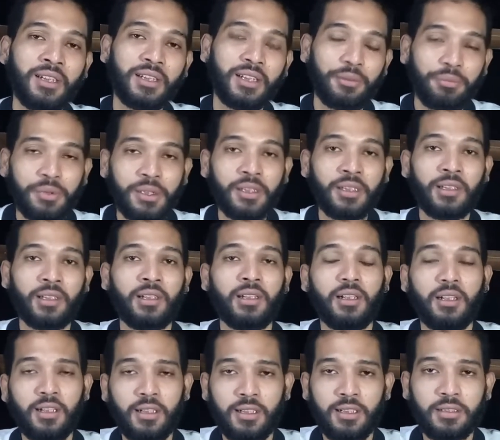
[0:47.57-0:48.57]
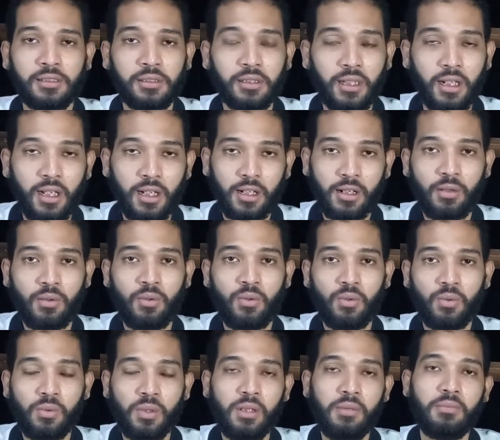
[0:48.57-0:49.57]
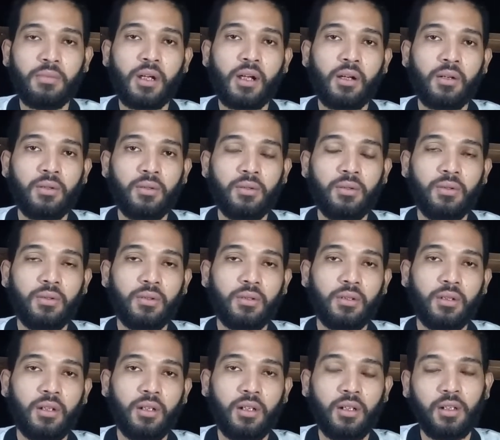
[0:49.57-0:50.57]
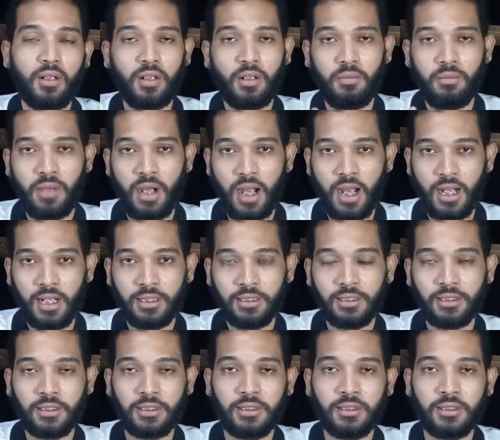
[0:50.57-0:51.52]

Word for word: tapi uh, sekarang gue mau uh, ngebahas